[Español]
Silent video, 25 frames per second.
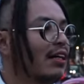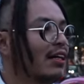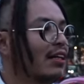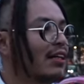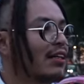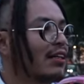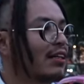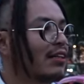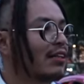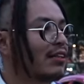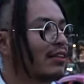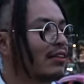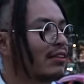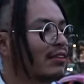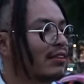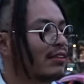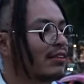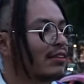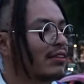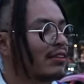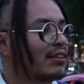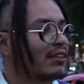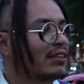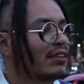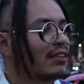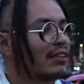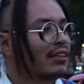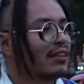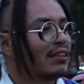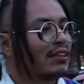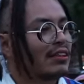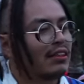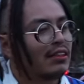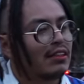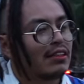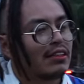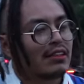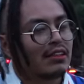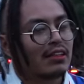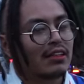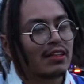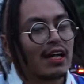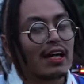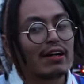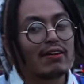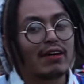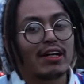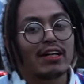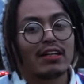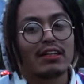tienes, güey?
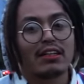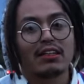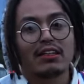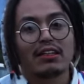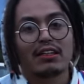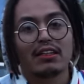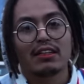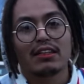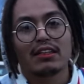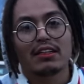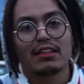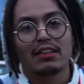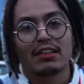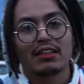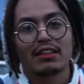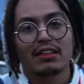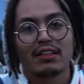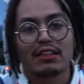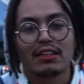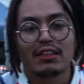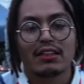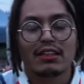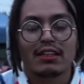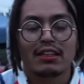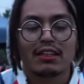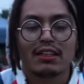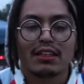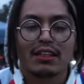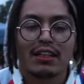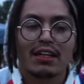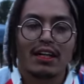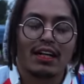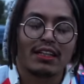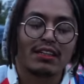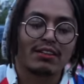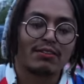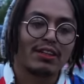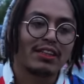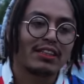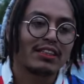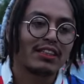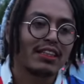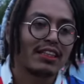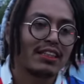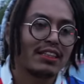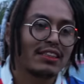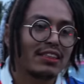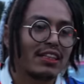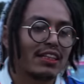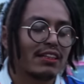¿Qué, güey? ¿Qué tienes? Ando bien
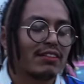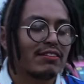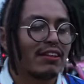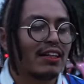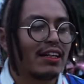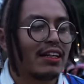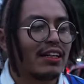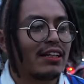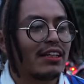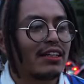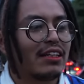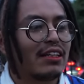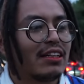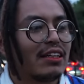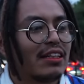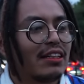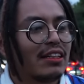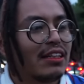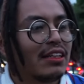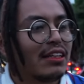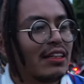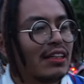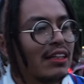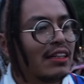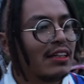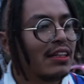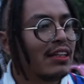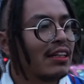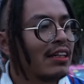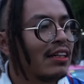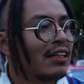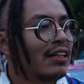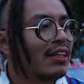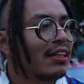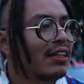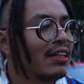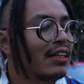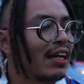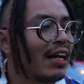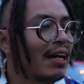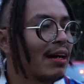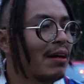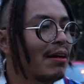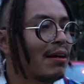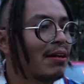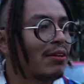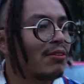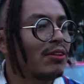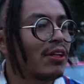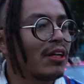triste, güey.
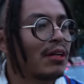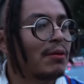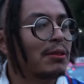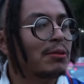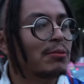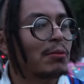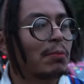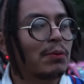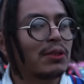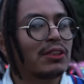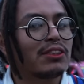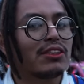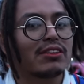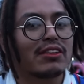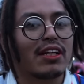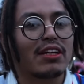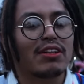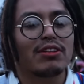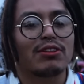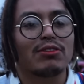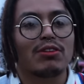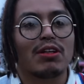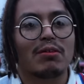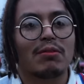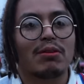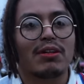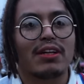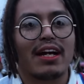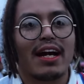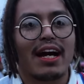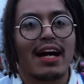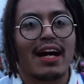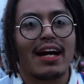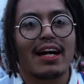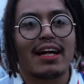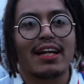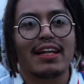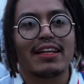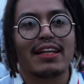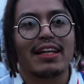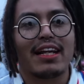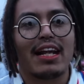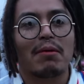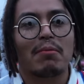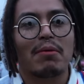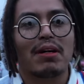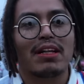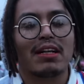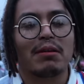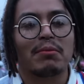Ya uno de mis propósitos de año nuevo ya le di en
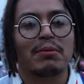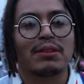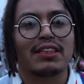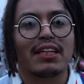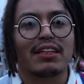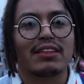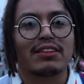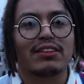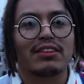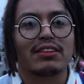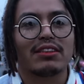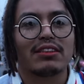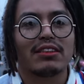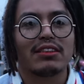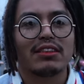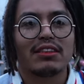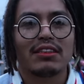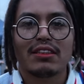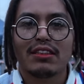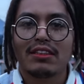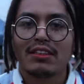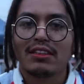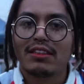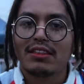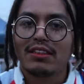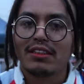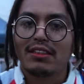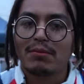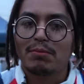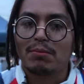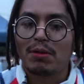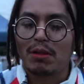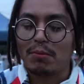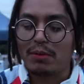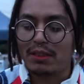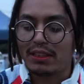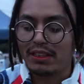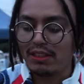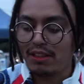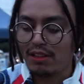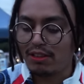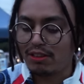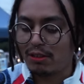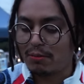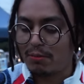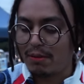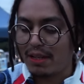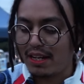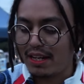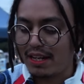la madre, mis santos. prometiendo
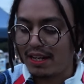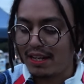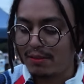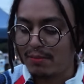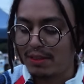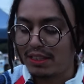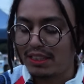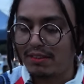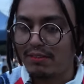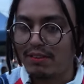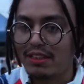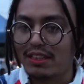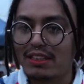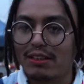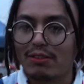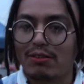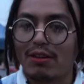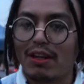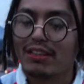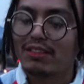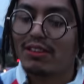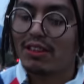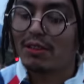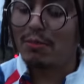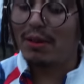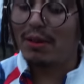tomar el 2024 y